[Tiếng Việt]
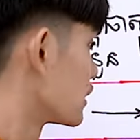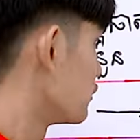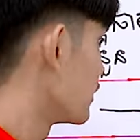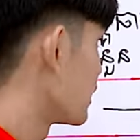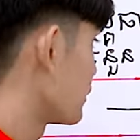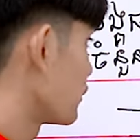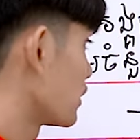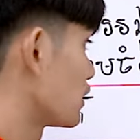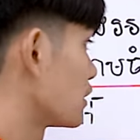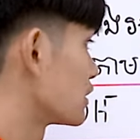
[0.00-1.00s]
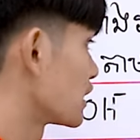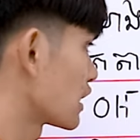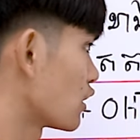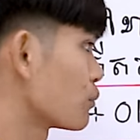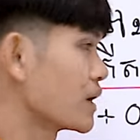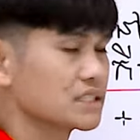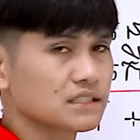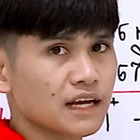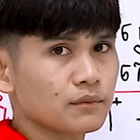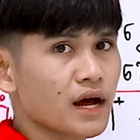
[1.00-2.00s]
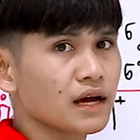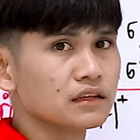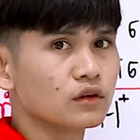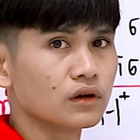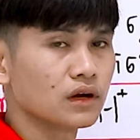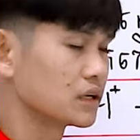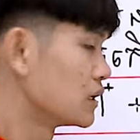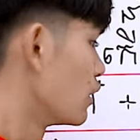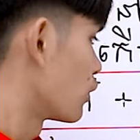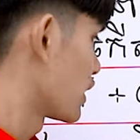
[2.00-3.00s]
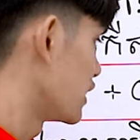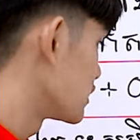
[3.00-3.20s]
cứ viên này nó không mai trở thành ba hay toàn nó ok